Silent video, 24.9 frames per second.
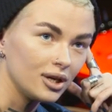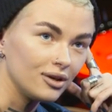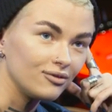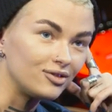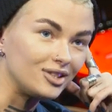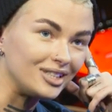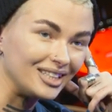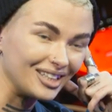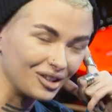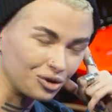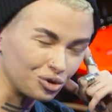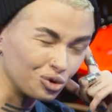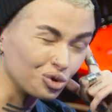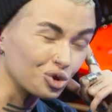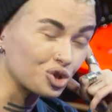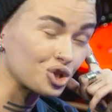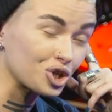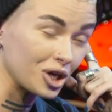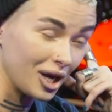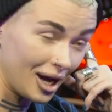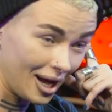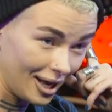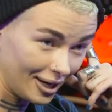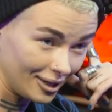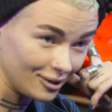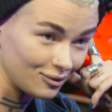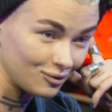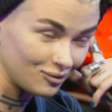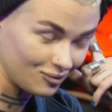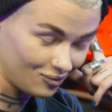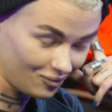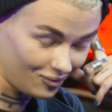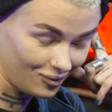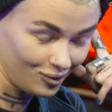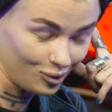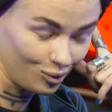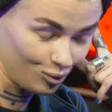Все, кто шарит,
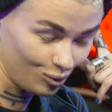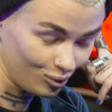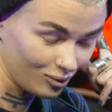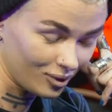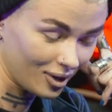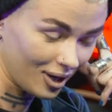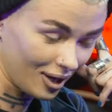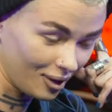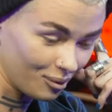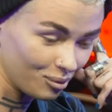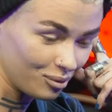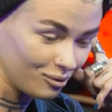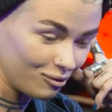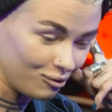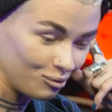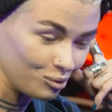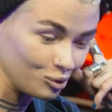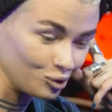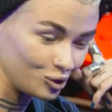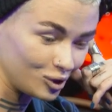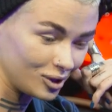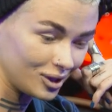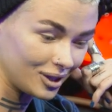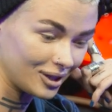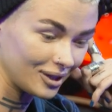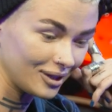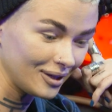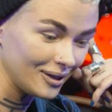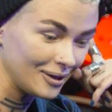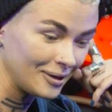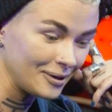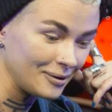ну, как бы в музыке.